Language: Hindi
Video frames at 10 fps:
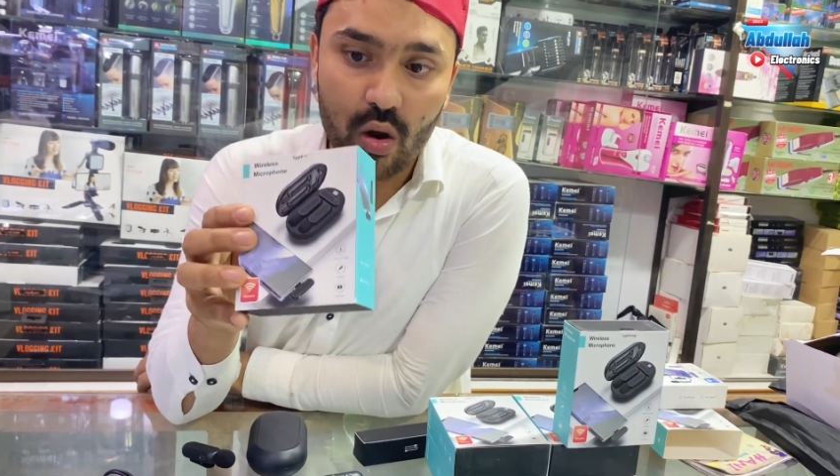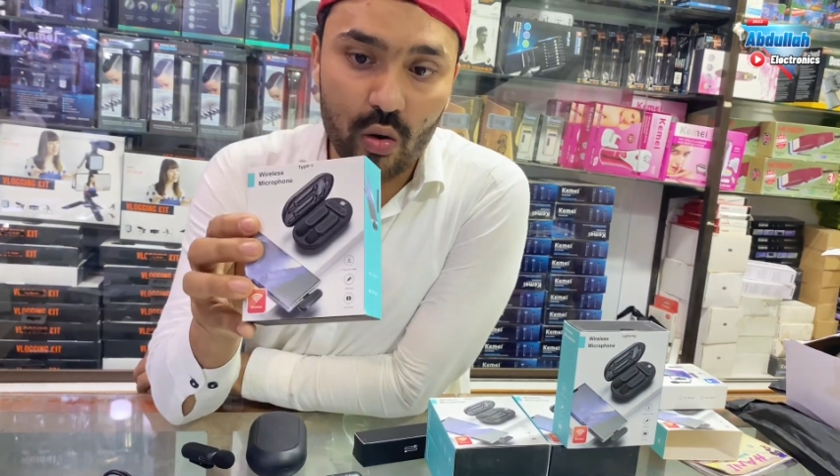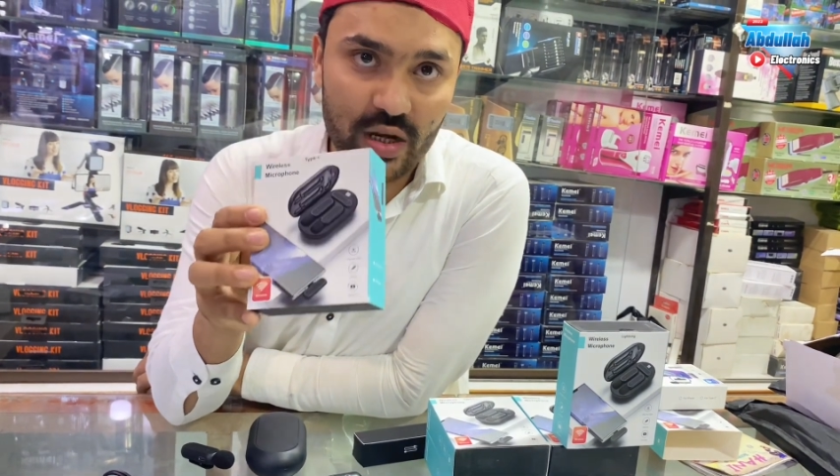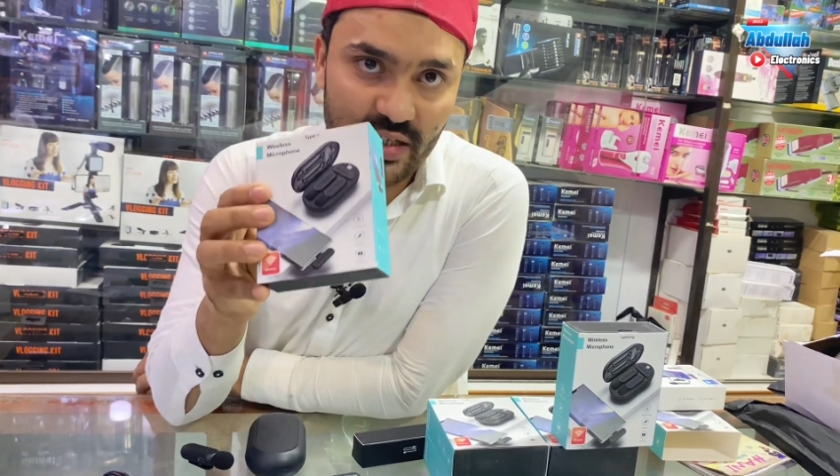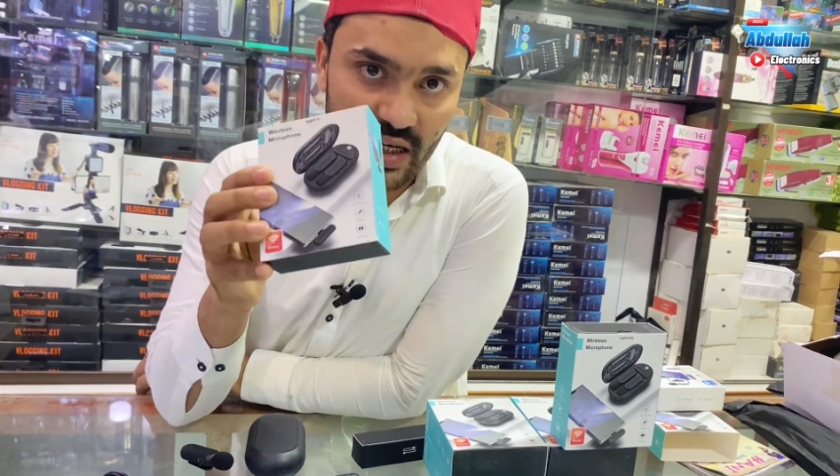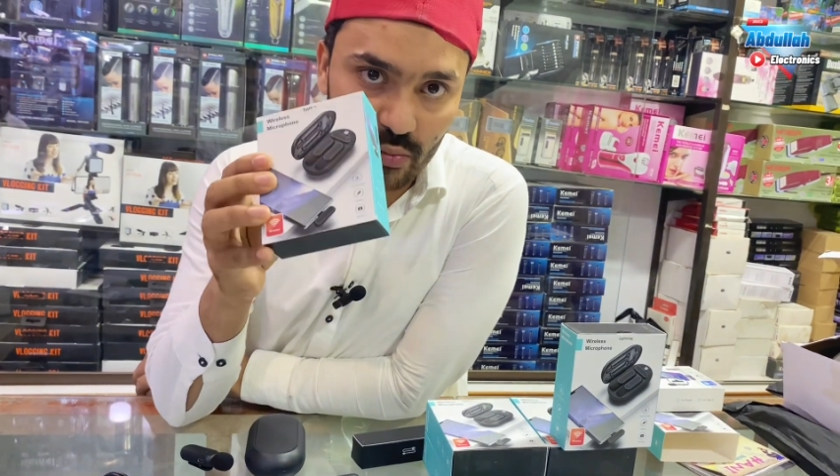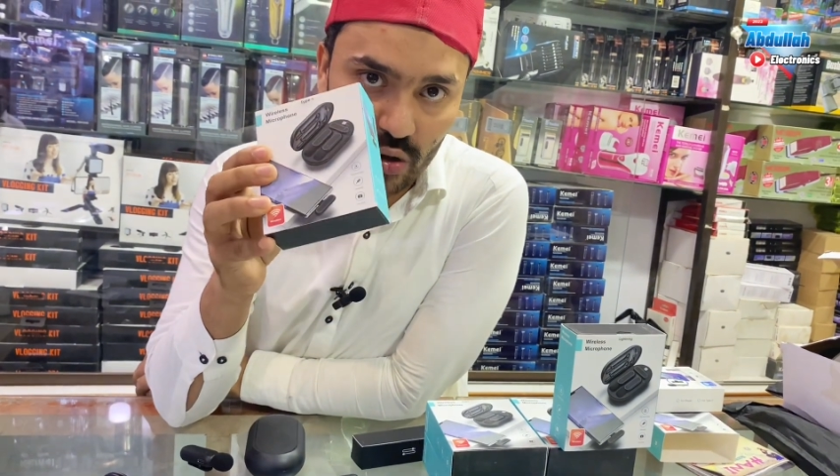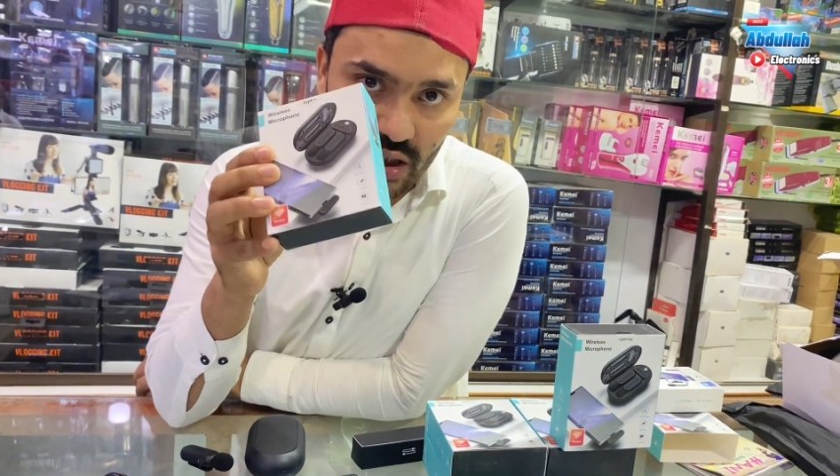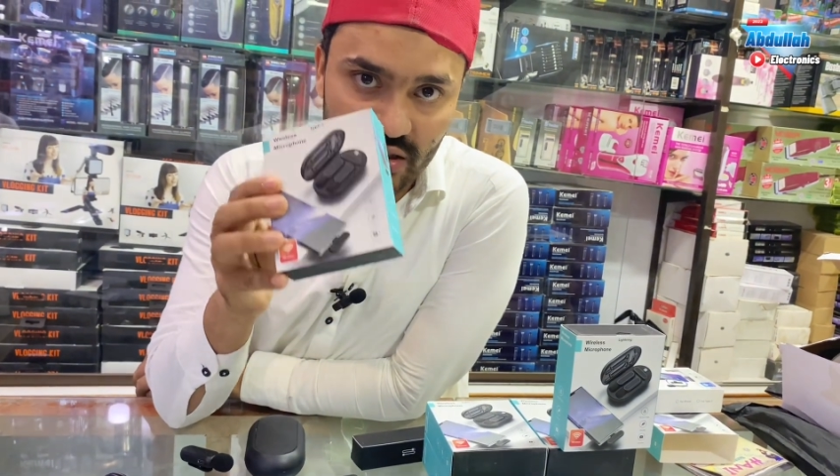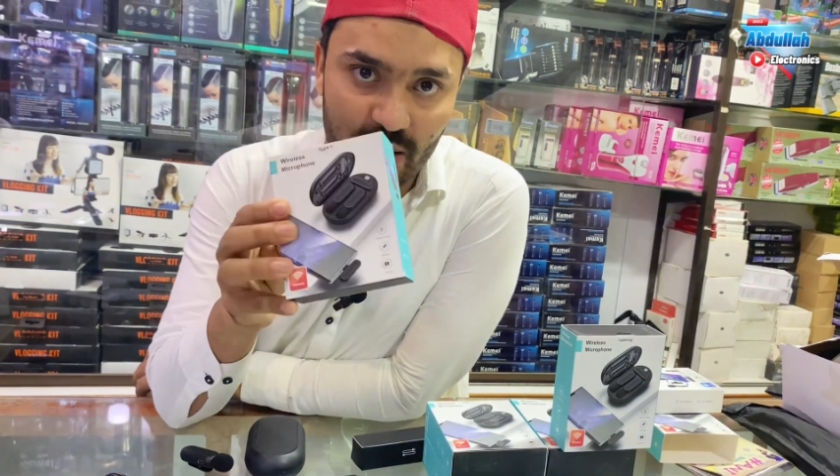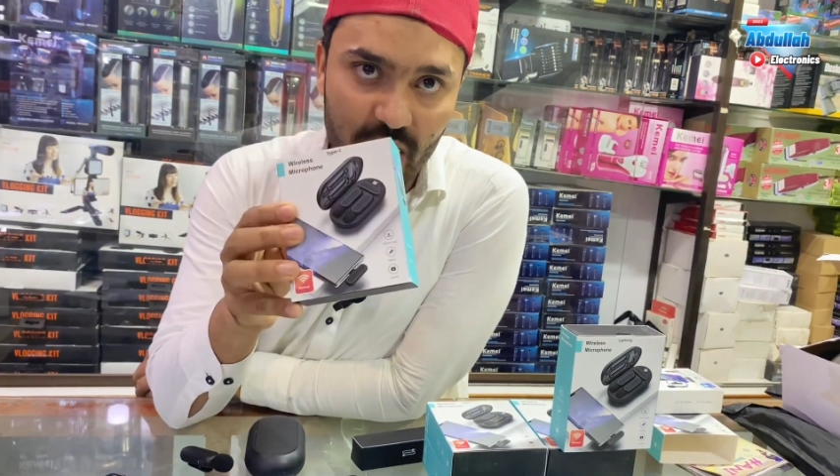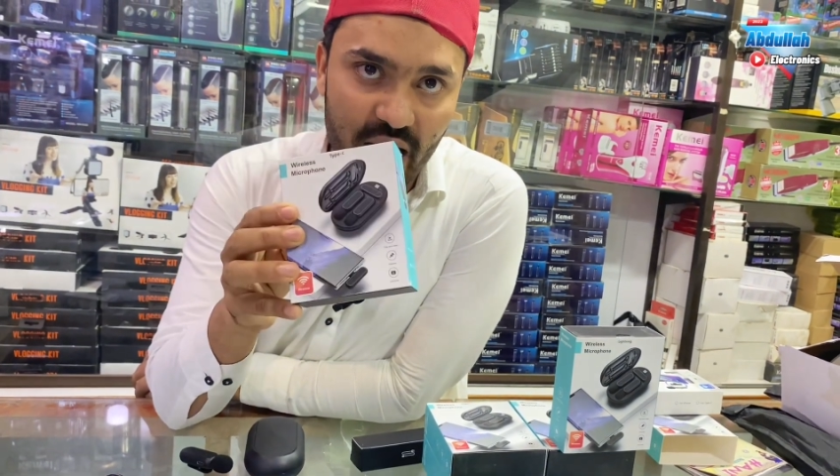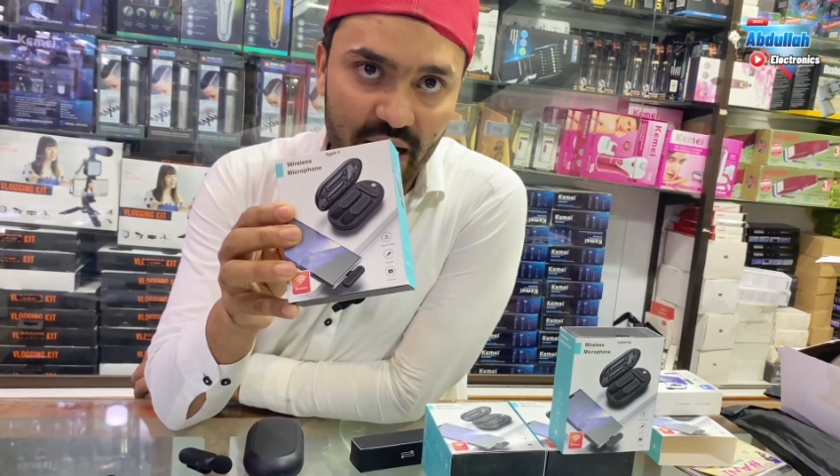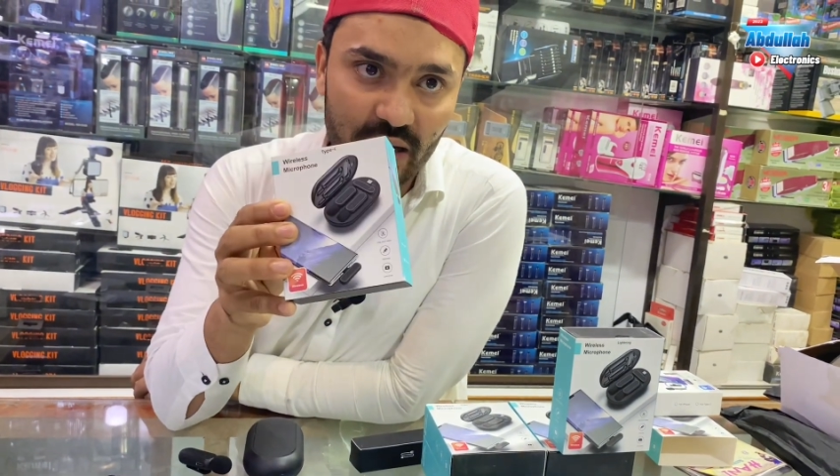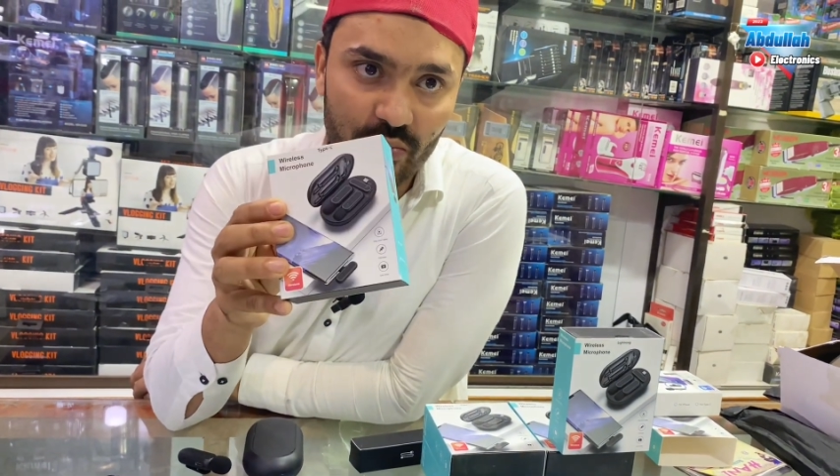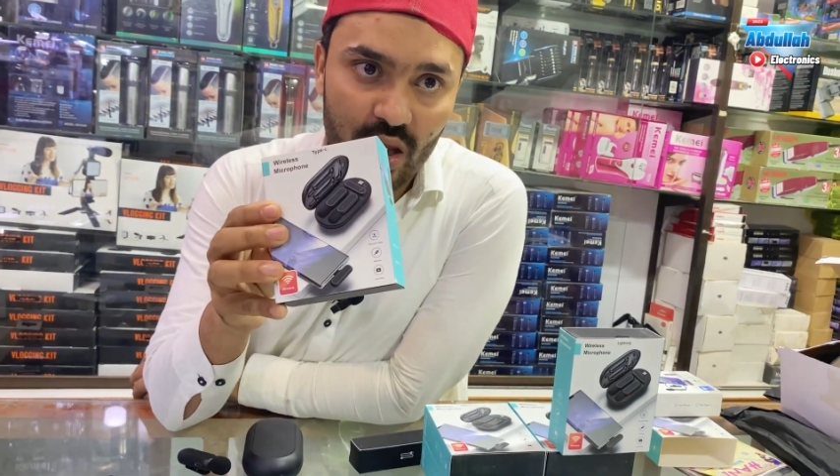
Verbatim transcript: और रिजल्ट बहुत अच्छा है माइक के